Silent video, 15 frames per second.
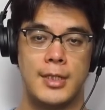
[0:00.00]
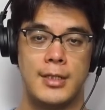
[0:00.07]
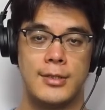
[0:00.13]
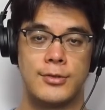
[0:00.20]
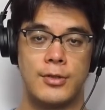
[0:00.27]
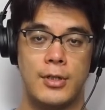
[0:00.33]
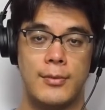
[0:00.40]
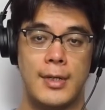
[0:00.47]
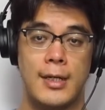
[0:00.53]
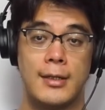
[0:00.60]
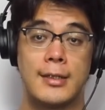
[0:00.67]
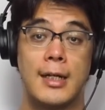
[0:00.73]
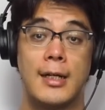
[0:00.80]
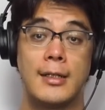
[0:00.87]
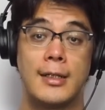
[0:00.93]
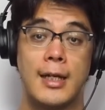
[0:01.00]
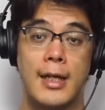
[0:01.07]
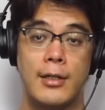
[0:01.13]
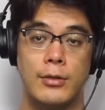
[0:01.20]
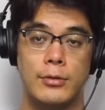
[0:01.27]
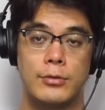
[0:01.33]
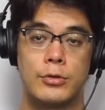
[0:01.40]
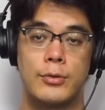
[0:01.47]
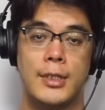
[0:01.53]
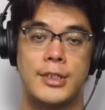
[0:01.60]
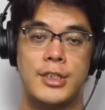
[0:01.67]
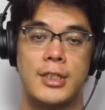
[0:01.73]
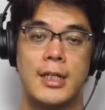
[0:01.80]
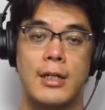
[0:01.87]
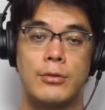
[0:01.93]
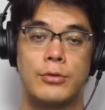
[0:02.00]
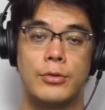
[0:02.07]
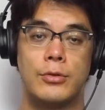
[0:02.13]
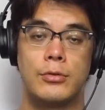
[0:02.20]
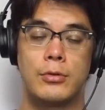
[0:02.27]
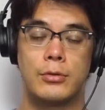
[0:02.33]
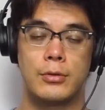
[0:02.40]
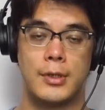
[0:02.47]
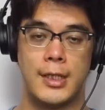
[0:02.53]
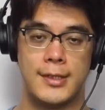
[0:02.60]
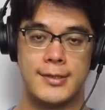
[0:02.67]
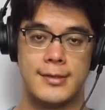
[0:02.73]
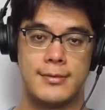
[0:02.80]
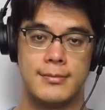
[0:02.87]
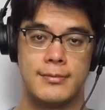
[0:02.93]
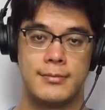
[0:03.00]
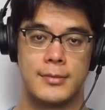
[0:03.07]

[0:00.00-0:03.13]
それは考えるとは違うということです。